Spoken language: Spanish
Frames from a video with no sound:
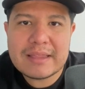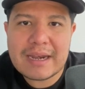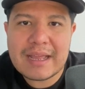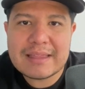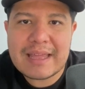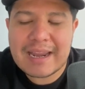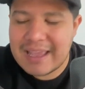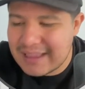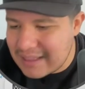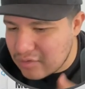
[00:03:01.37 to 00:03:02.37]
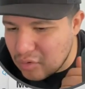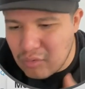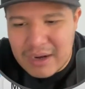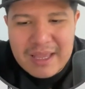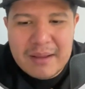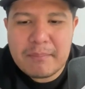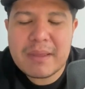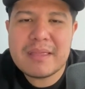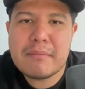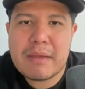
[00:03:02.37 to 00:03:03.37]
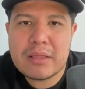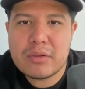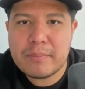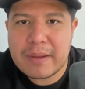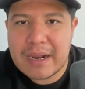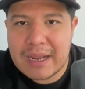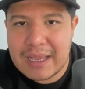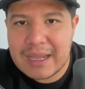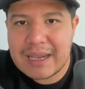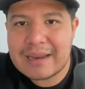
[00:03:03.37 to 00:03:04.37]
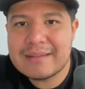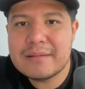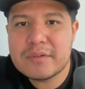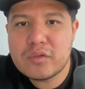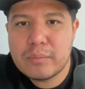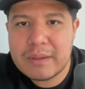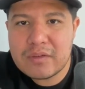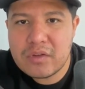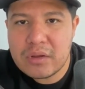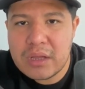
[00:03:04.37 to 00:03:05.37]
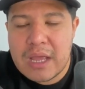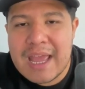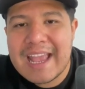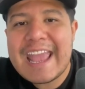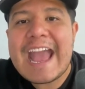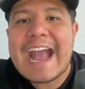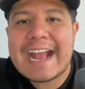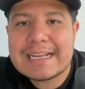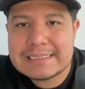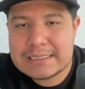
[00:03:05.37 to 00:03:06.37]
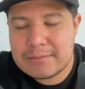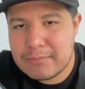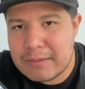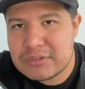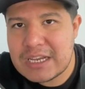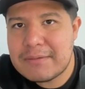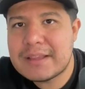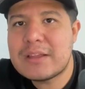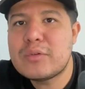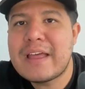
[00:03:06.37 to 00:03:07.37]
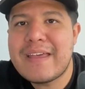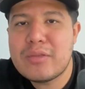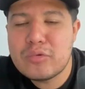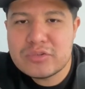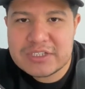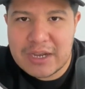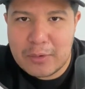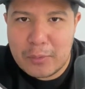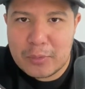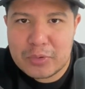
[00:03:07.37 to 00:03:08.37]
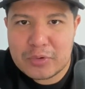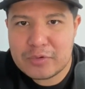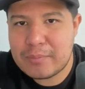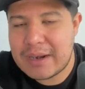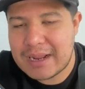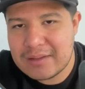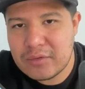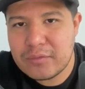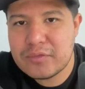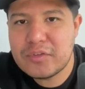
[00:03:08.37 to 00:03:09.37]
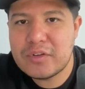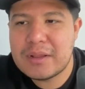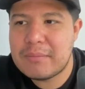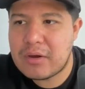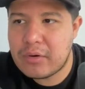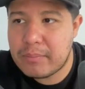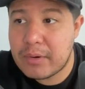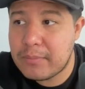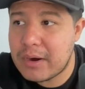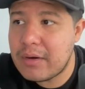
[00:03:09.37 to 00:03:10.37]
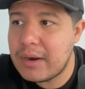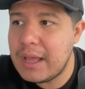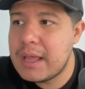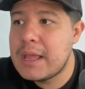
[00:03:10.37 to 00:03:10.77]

entrega de tarjetas o cualquier impedimento para que recibas tu pensión, ¿qué hagas? Vamos a levantar una denuncia juntos para que esto funcione mejor. Pero por ahora,